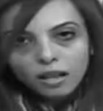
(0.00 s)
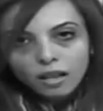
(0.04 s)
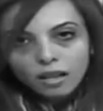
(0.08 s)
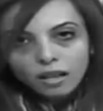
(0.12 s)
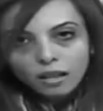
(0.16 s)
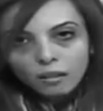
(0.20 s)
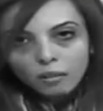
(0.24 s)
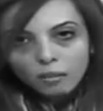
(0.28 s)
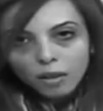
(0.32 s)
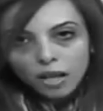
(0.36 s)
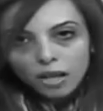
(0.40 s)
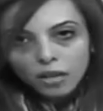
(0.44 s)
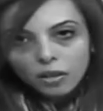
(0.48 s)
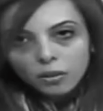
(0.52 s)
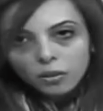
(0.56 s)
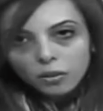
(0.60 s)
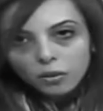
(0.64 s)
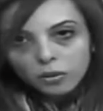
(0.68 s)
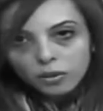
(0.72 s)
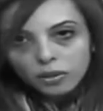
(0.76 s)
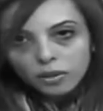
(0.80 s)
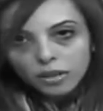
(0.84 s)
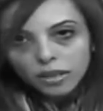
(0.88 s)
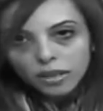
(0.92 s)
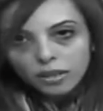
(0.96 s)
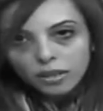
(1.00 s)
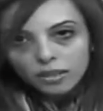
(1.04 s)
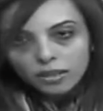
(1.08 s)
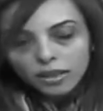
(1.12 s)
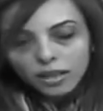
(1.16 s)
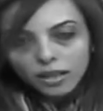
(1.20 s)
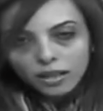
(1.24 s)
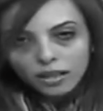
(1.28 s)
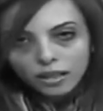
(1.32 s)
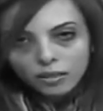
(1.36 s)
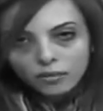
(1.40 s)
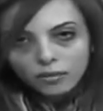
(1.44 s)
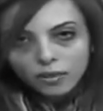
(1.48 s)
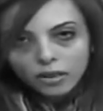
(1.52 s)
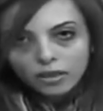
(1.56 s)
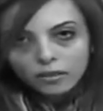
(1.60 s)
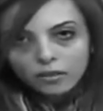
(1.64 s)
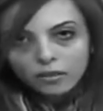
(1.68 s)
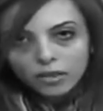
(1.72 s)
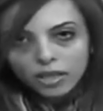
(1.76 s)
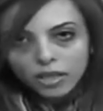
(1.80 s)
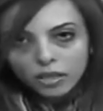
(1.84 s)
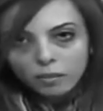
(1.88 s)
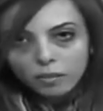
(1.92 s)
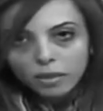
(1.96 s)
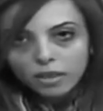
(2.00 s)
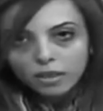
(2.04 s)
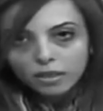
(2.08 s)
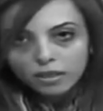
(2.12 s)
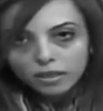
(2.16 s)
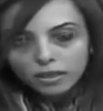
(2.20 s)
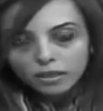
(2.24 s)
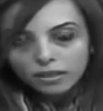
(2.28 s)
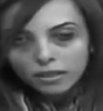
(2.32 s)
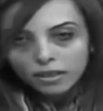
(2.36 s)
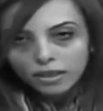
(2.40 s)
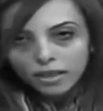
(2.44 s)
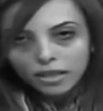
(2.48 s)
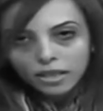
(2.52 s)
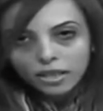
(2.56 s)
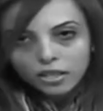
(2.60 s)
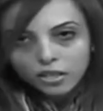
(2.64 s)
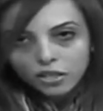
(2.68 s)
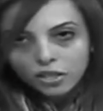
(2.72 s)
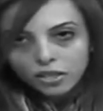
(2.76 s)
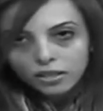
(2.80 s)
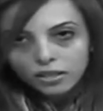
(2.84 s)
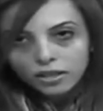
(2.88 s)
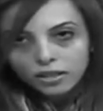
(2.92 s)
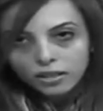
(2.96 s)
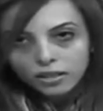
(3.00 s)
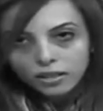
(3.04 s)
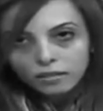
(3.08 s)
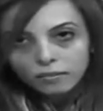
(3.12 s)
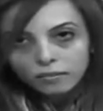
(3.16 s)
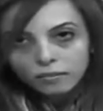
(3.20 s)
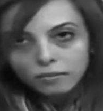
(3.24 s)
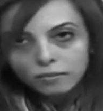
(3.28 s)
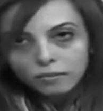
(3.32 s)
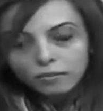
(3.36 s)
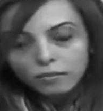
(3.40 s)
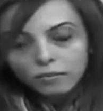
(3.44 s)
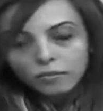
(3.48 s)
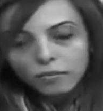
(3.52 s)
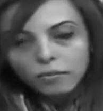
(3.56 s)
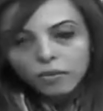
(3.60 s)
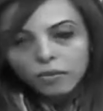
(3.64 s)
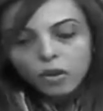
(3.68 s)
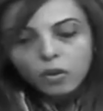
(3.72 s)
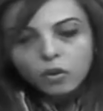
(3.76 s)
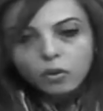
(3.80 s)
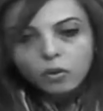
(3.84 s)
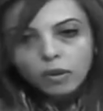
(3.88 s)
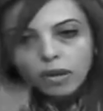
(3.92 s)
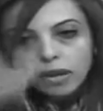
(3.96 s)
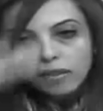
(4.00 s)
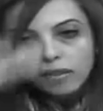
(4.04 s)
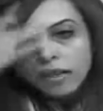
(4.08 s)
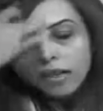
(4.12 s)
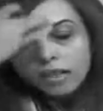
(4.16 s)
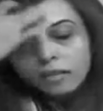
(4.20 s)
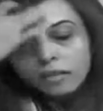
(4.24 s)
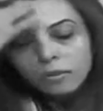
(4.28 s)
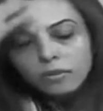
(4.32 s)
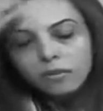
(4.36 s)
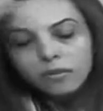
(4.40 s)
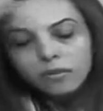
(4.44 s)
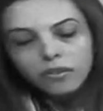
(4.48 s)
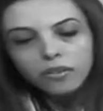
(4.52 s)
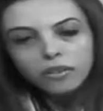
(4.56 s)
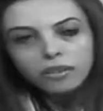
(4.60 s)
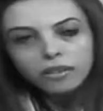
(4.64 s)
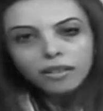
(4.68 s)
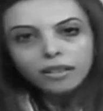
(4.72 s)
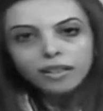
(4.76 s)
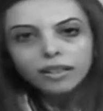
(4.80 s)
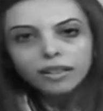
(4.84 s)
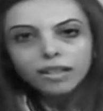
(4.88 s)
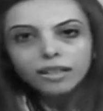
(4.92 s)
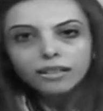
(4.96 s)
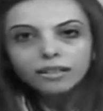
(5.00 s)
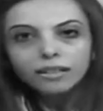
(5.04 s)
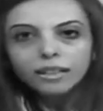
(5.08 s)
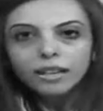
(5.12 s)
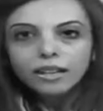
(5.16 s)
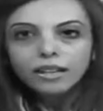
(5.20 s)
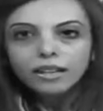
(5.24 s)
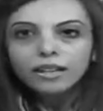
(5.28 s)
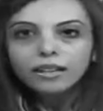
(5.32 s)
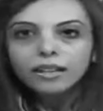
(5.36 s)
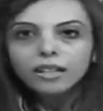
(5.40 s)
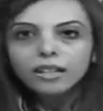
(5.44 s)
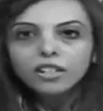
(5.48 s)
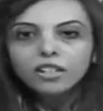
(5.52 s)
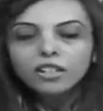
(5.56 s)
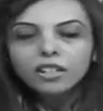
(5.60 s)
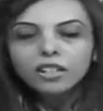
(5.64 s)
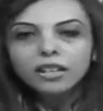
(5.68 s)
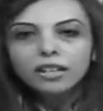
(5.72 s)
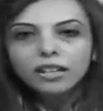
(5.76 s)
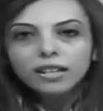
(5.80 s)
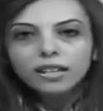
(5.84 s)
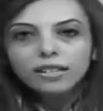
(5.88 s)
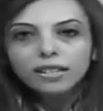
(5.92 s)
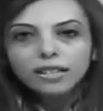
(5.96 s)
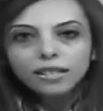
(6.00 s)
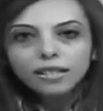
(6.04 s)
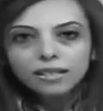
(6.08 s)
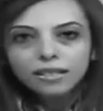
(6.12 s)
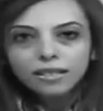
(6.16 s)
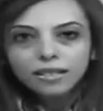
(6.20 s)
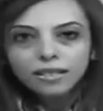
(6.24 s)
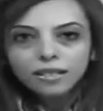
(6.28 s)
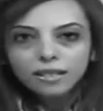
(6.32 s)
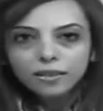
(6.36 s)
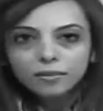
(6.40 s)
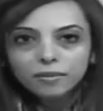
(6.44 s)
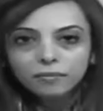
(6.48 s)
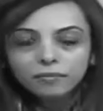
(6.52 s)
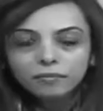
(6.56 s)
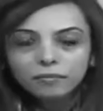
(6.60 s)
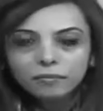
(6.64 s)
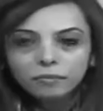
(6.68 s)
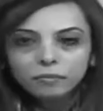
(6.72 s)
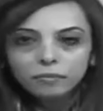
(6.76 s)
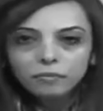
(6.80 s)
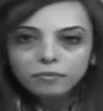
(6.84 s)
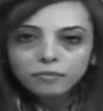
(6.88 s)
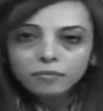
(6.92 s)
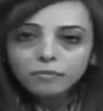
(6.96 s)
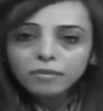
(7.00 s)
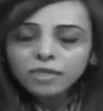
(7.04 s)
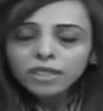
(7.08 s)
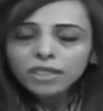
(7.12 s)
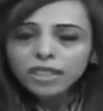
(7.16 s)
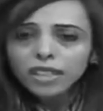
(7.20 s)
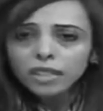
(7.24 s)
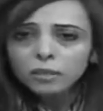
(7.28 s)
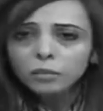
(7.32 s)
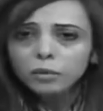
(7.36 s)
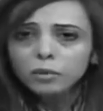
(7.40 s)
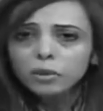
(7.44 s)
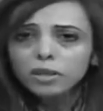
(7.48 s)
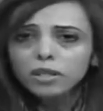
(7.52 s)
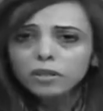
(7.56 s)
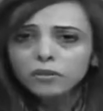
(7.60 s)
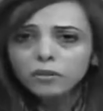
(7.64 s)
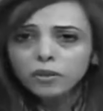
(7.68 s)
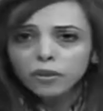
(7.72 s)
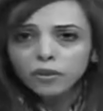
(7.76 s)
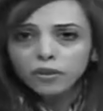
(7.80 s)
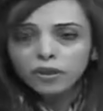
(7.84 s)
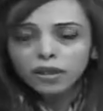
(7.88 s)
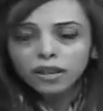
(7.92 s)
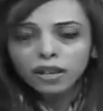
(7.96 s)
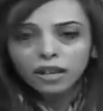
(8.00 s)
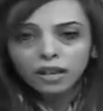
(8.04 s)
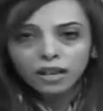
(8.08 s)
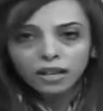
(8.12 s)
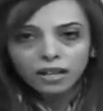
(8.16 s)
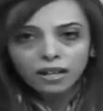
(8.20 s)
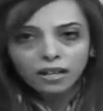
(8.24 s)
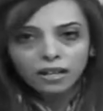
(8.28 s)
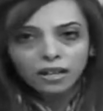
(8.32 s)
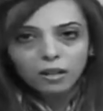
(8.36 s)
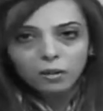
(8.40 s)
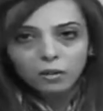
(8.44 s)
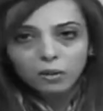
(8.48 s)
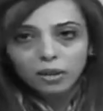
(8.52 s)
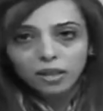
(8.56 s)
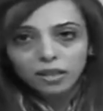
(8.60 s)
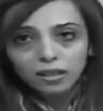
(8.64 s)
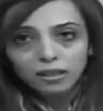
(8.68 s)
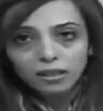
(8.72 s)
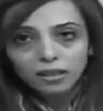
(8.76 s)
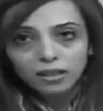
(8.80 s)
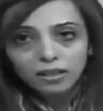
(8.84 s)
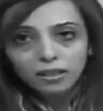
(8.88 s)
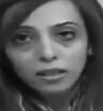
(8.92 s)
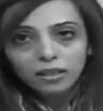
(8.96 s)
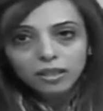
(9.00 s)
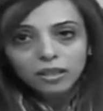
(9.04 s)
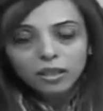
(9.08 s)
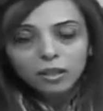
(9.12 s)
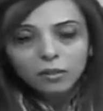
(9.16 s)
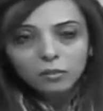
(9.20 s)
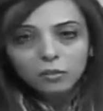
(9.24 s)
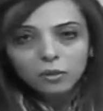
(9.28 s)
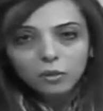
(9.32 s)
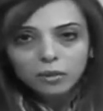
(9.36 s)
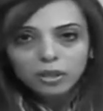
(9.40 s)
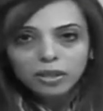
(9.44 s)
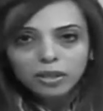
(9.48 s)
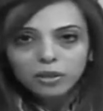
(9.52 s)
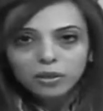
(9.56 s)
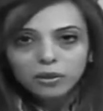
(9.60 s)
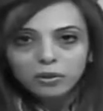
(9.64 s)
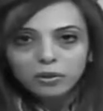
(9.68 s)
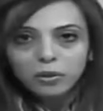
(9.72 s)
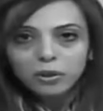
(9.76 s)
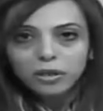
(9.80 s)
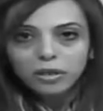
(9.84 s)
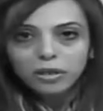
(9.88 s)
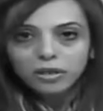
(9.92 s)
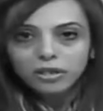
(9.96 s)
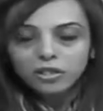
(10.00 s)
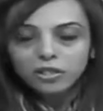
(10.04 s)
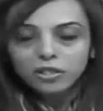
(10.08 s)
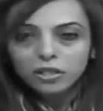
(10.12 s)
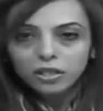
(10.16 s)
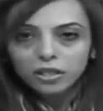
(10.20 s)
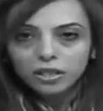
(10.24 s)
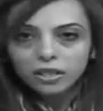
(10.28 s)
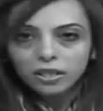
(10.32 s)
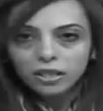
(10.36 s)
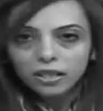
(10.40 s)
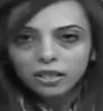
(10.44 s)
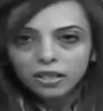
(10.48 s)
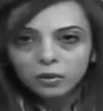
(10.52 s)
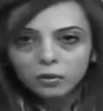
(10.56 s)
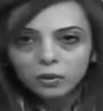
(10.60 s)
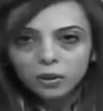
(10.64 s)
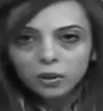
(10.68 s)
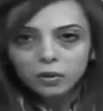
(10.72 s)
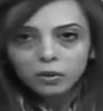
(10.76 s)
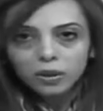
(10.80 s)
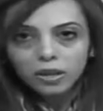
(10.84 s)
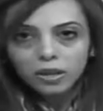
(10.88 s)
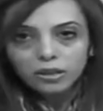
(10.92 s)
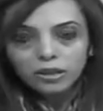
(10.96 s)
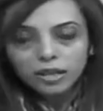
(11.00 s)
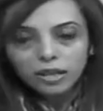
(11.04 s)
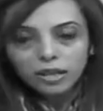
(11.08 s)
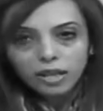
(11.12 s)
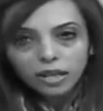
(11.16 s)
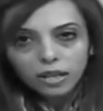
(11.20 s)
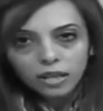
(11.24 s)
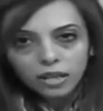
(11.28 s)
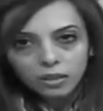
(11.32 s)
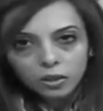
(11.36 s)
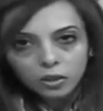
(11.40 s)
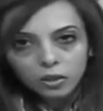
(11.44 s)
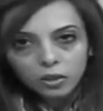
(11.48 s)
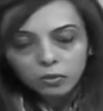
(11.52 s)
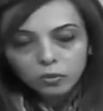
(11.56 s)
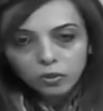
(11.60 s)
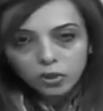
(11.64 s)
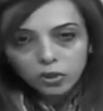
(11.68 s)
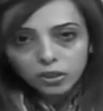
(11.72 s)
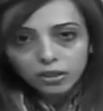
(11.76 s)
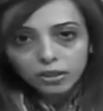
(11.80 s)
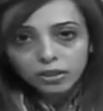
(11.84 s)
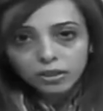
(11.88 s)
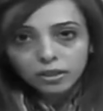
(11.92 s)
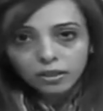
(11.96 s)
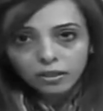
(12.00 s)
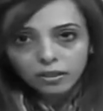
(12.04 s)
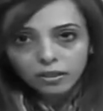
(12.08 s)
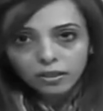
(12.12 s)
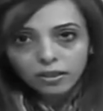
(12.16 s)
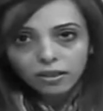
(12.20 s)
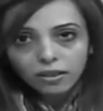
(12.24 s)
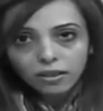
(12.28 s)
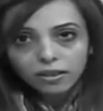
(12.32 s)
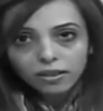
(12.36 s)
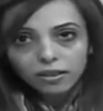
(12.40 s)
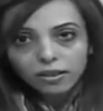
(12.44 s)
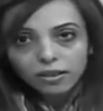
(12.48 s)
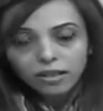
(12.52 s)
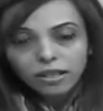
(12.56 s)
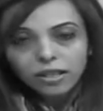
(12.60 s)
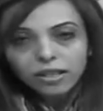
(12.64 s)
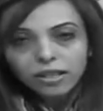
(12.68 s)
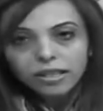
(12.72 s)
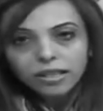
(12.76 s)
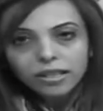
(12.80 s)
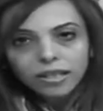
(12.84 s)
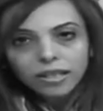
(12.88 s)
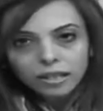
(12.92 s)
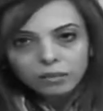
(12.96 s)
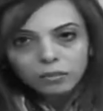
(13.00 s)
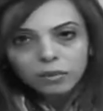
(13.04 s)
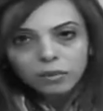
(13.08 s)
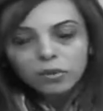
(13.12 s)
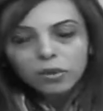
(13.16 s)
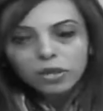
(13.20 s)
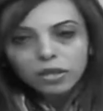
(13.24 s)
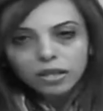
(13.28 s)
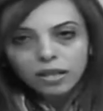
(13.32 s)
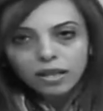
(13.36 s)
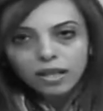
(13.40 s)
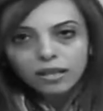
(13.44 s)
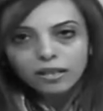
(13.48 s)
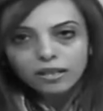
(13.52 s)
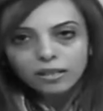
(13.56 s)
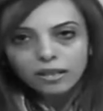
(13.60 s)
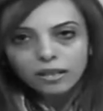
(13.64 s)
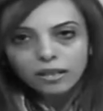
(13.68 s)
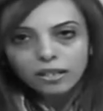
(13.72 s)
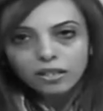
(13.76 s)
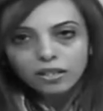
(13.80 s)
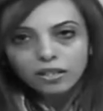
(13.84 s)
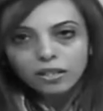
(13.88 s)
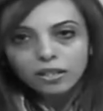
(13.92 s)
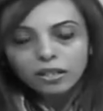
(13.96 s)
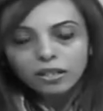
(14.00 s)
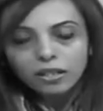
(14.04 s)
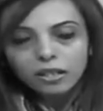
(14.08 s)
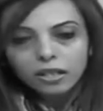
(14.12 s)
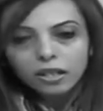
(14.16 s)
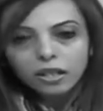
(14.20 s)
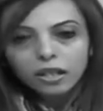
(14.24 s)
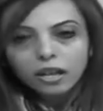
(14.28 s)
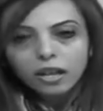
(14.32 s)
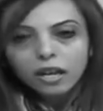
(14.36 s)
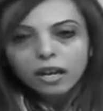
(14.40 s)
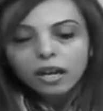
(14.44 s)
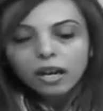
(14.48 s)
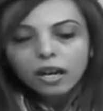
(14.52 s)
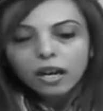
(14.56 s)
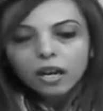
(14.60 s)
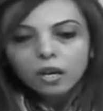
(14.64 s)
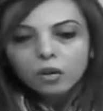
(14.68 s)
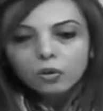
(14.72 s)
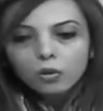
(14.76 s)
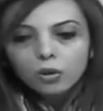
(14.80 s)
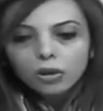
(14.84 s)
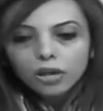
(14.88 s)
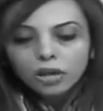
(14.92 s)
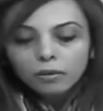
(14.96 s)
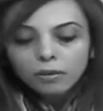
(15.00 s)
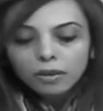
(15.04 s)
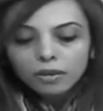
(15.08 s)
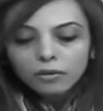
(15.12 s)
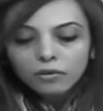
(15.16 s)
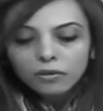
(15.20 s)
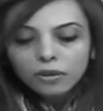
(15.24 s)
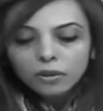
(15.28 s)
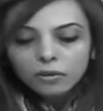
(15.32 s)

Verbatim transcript: آه، مع انه يعني دخل الفرد في اليمن آه، قليل جدا ومع ذلك بيفضل الجات على الأشياء الأساسية يعني ممكن يفضلها على أولاده ممكن يروح يشتري جات وأولاده عندهم نقص تغذية يعني بتصل لهذه الدرجة وكمان